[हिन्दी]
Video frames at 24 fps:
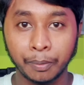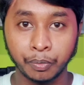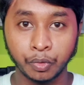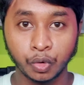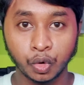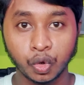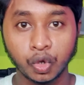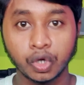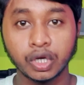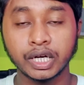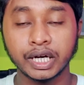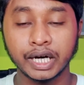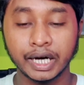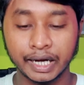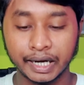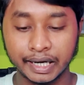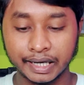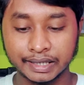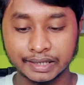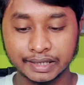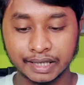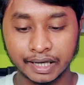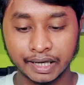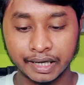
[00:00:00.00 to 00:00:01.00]
अपलोड
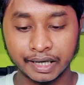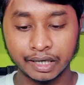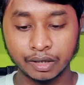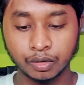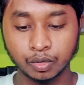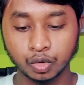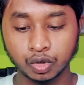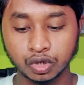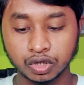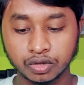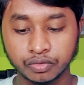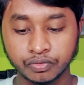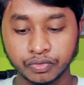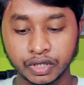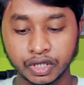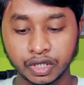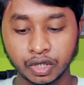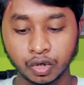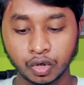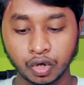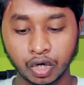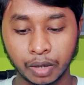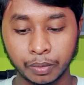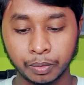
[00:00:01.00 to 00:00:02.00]
करने जा रहे हैं उस
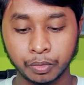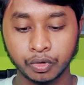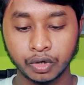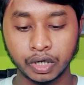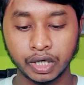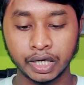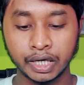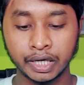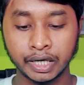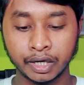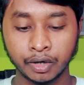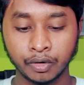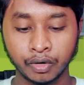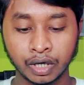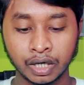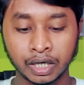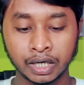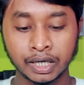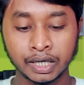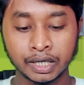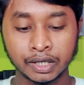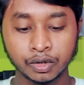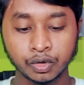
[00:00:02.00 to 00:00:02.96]
वीडियो को आपको ले लेना होगा